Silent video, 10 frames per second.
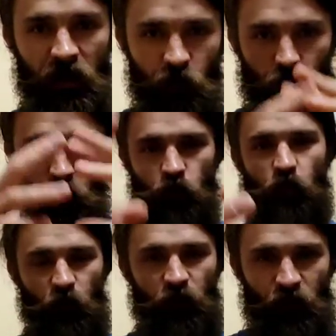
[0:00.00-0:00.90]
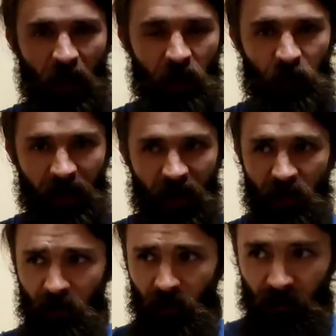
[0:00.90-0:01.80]
То есть то, что
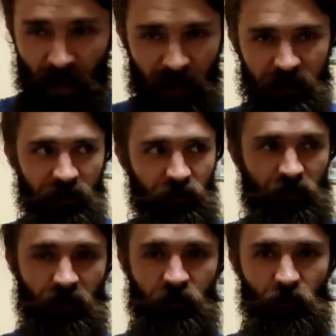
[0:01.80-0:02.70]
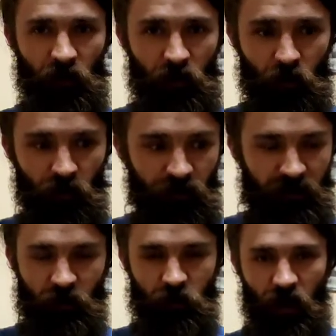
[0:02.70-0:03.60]
проявляется, вот это все вокруг
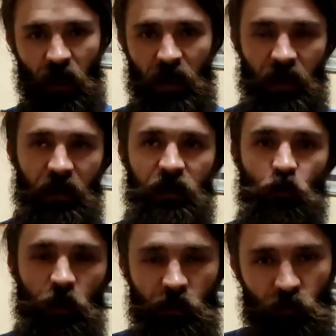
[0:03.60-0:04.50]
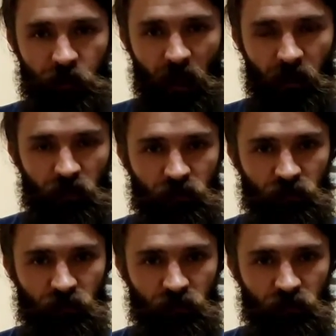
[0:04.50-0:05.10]
физическое, это уже результат.